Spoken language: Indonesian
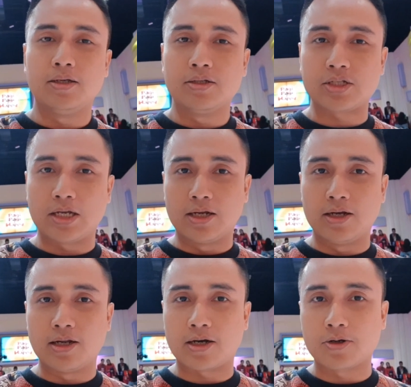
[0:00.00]
Saya
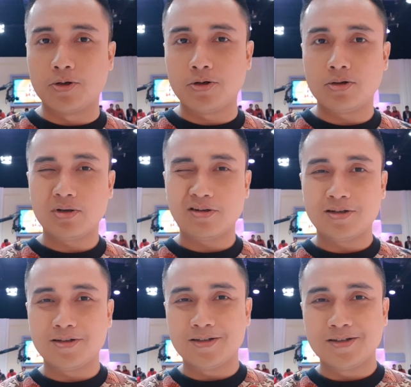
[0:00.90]
Denny Darko,
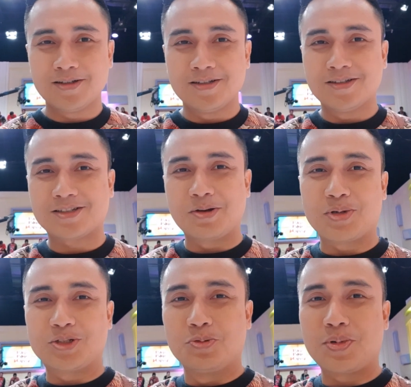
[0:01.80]

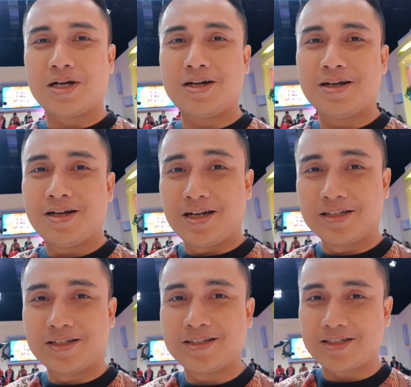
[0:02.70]
sampai jumpa
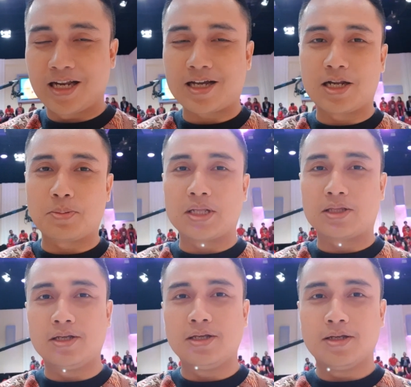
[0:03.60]
dan silahkan
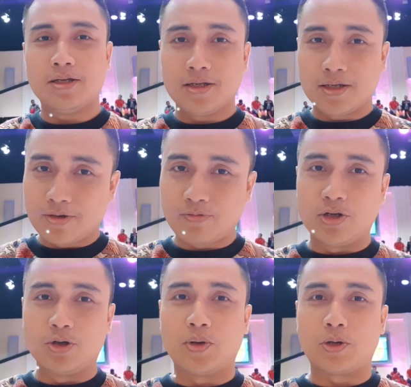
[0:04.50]
nikmati
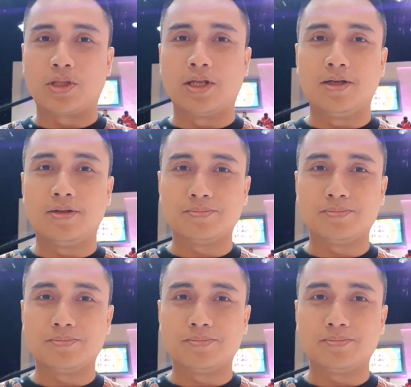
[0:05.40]
video berikut ini.